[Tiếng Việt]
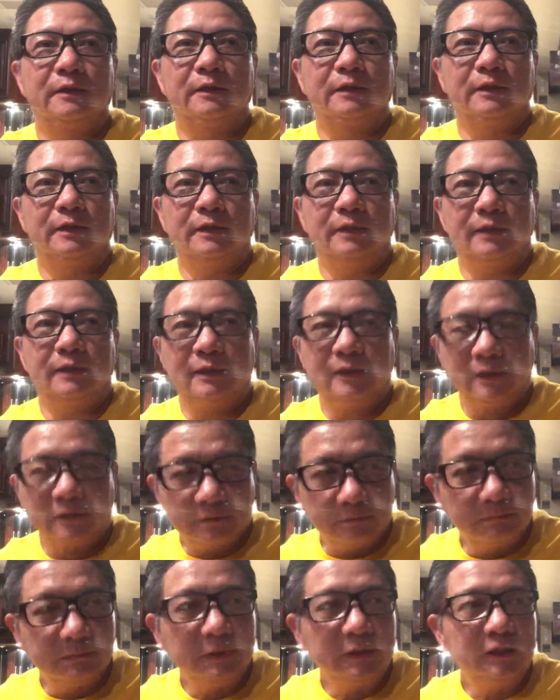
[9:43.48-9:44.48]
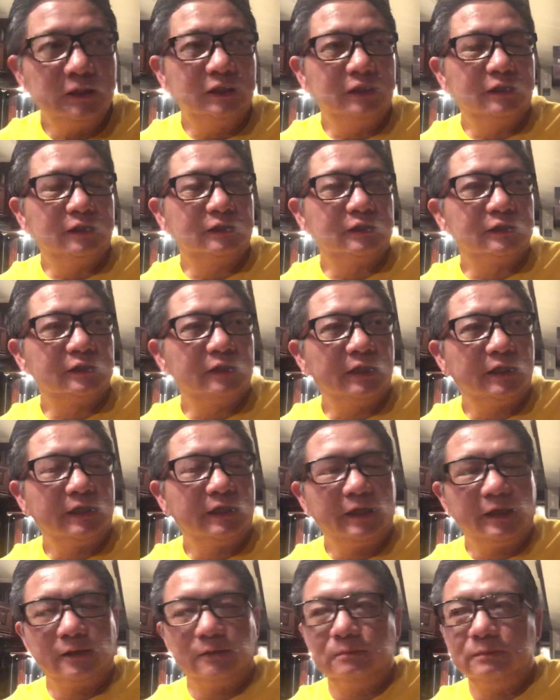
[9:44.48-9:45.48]
thầy kiệt cũng thường ở
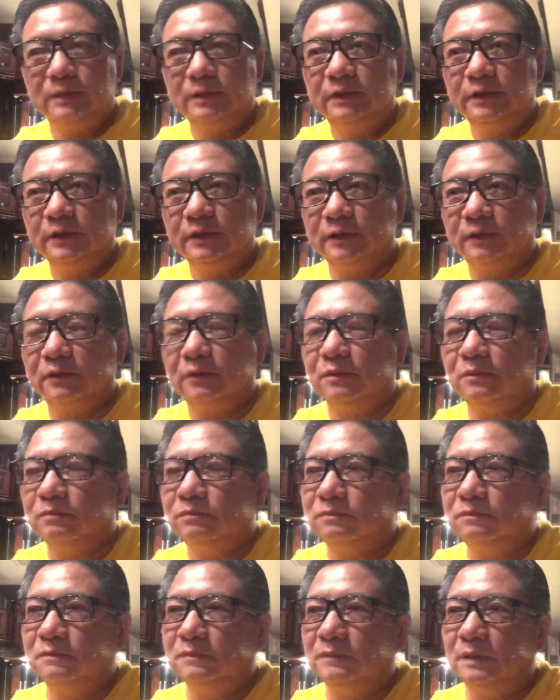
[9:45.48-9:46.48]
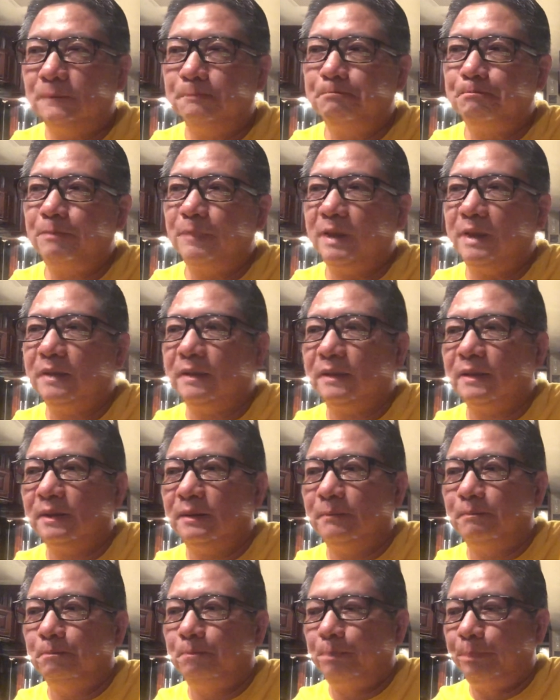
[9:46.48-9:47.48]
đây cũng thường cũng um, như
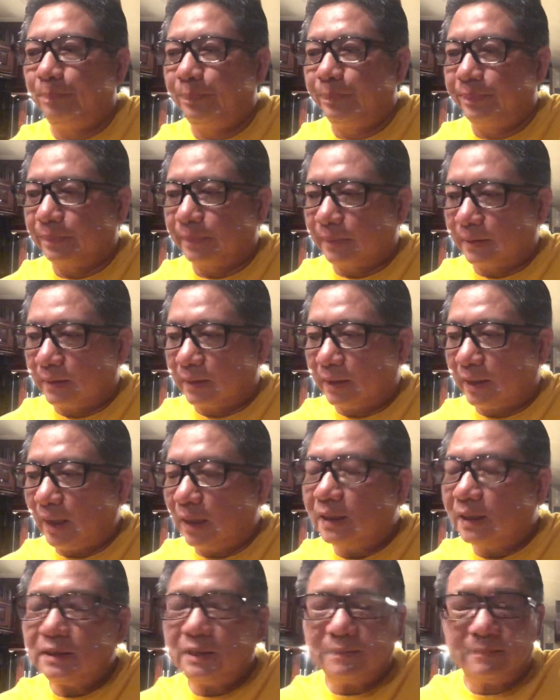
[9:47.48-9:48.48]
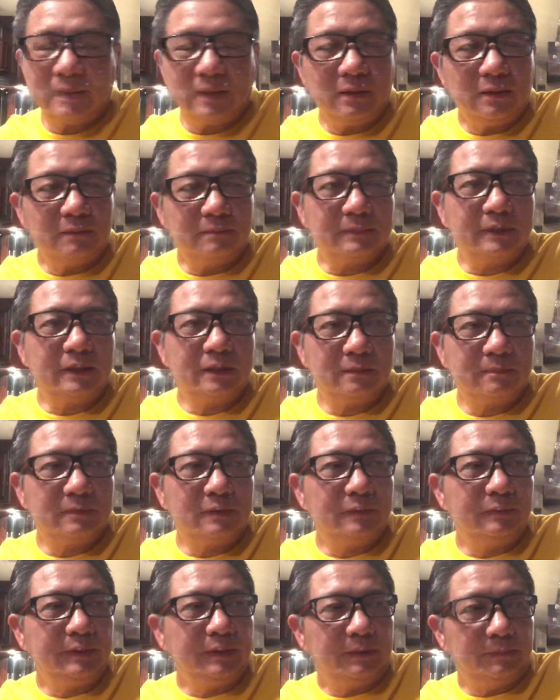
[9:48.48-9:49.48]
khấn cho mấy hồng thiên trong
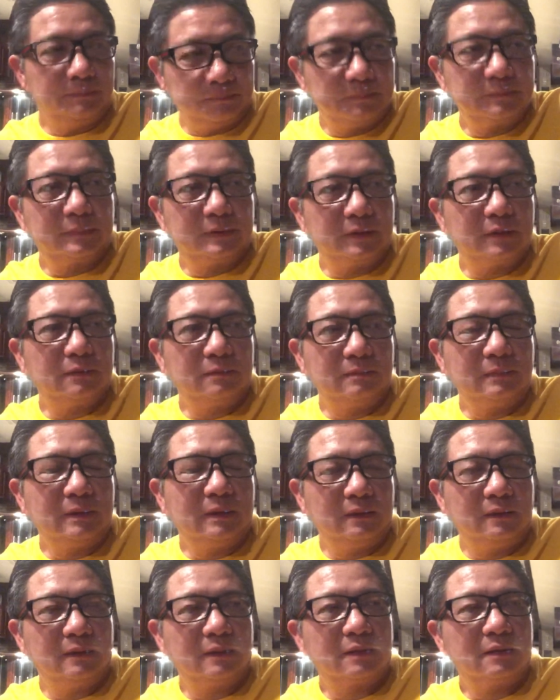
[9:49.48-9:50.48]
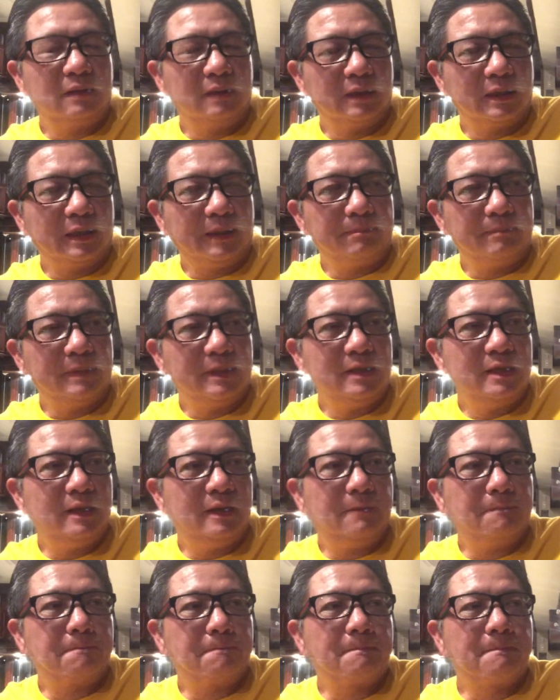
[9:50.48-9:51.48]
núi thì cũng ờ, có gặp mấy
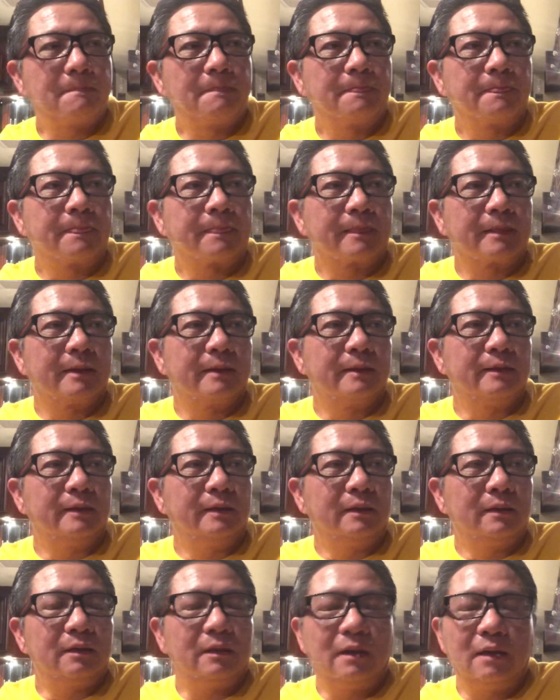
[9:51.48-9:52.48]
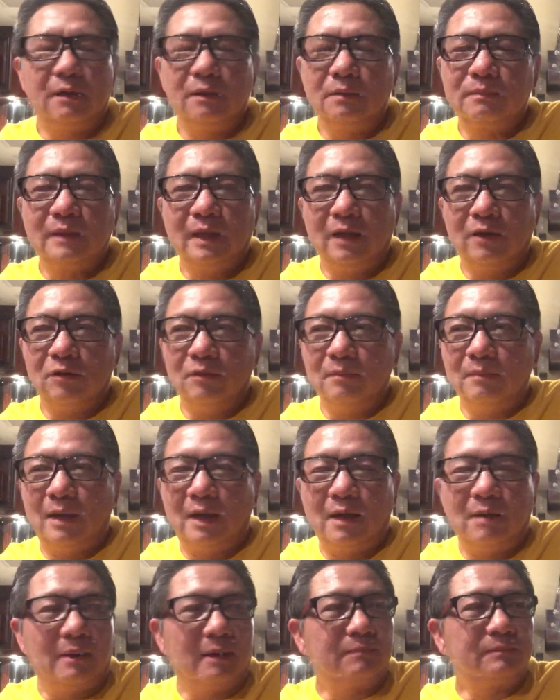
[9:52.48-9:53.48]
vị họ lúc nào cũng
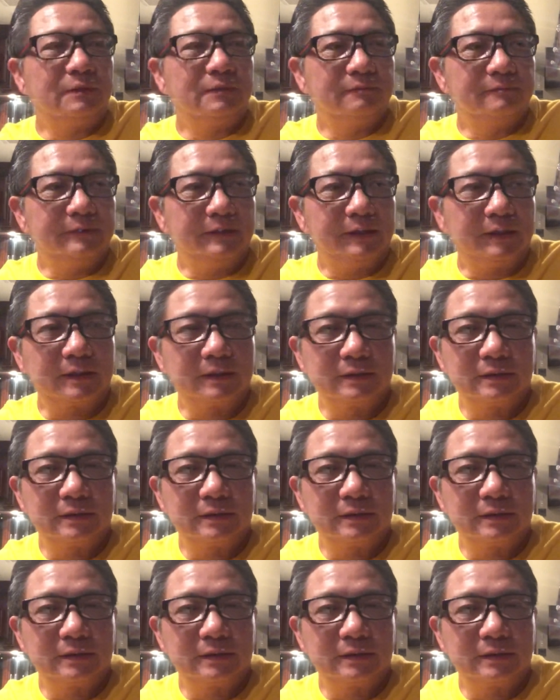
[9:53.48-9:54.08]
bao bọc nước việt